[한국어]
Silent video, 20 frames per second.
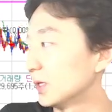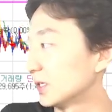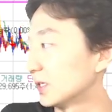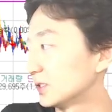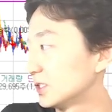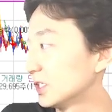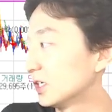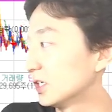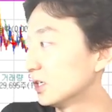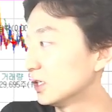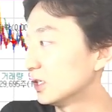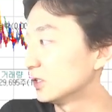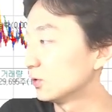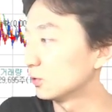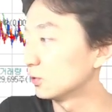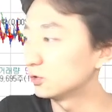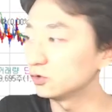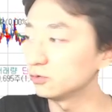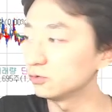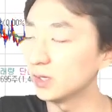지금
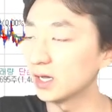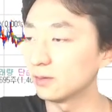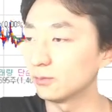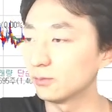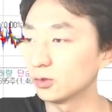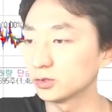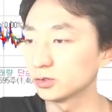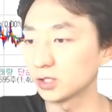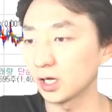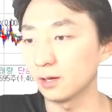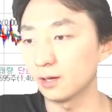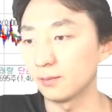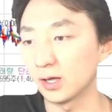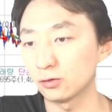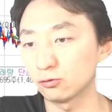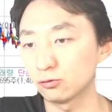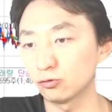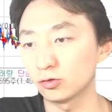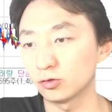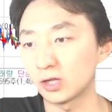요즘이야 뭐 제가
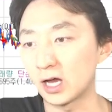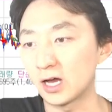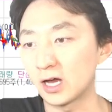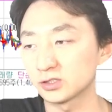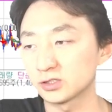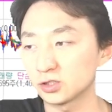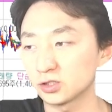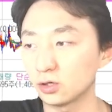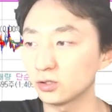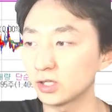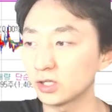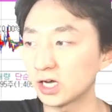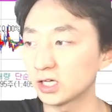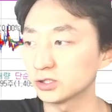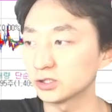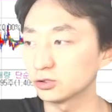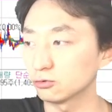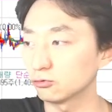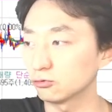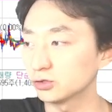매수를 다
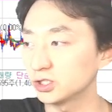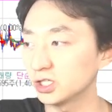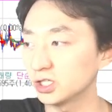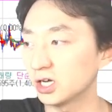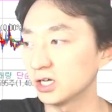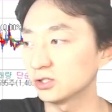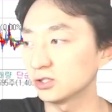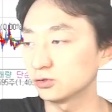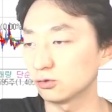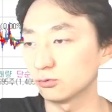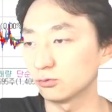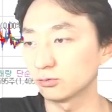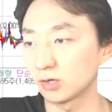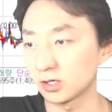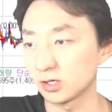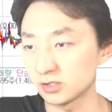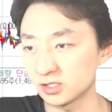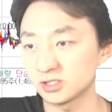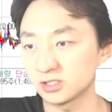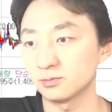쳐놔가지고 시간이 좀
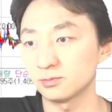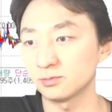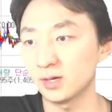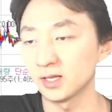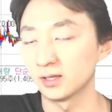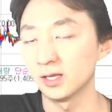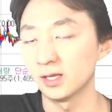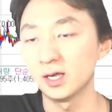괜찮지만